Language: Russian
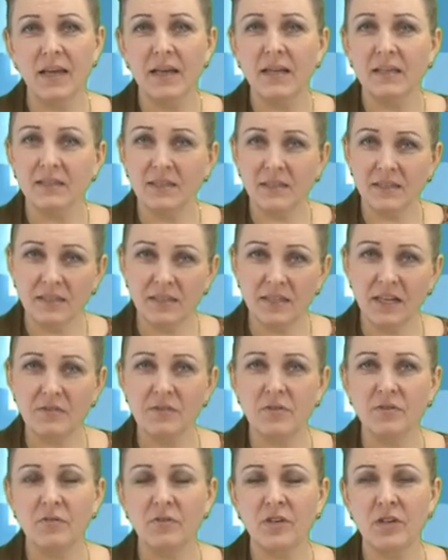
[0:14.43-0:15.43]
До
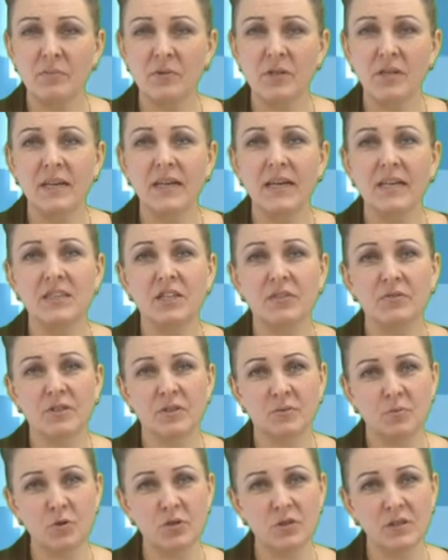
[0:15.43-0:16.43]
недавнего времени этой
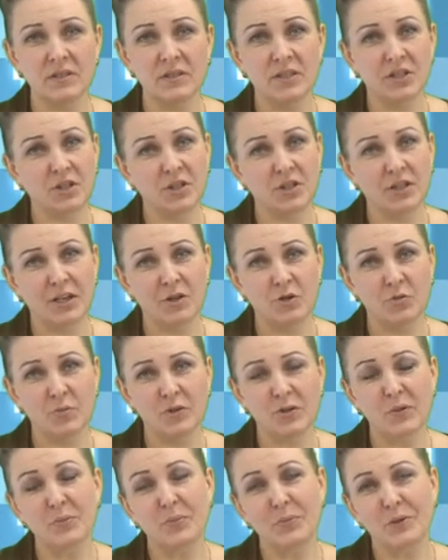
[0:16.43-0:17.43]
возможности книголюбы
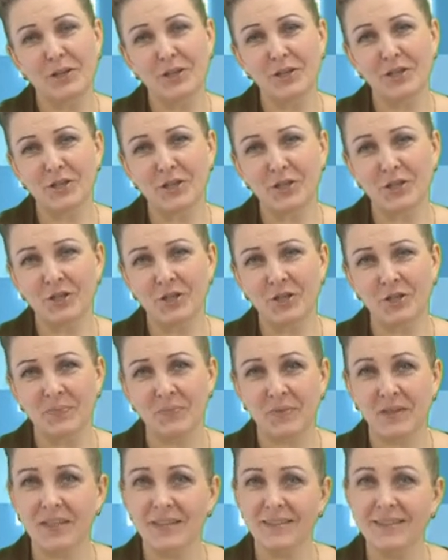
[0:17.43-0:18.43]
были лишены
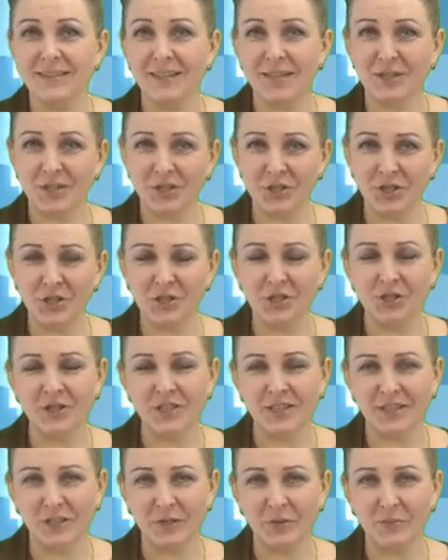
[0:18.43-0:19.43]
из-за
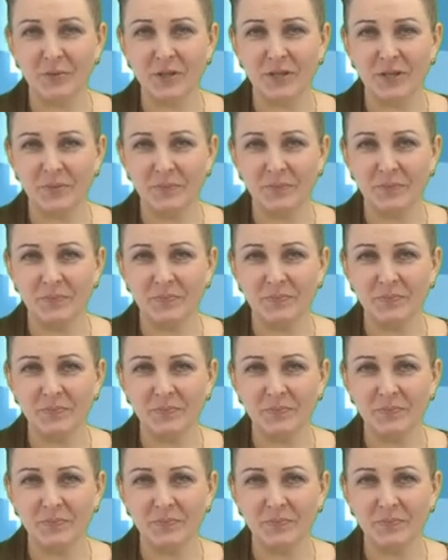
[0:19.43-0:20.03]
ограничительных мер –